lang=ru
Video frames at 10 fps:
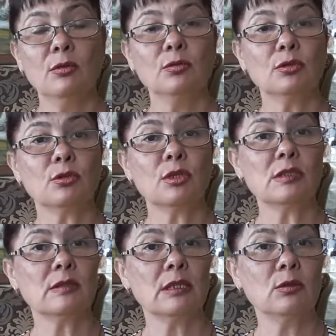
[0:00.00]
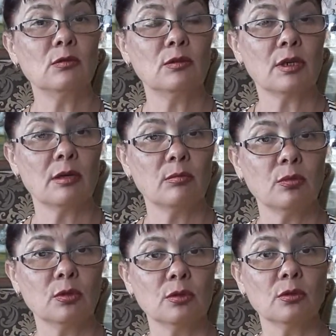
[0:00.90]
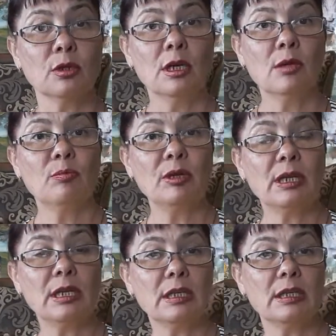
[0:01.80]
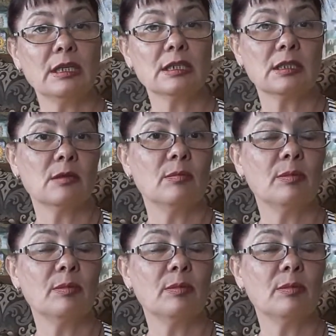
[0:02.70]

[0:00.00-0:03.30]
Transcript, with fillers: Устройство на новую работу, переезды,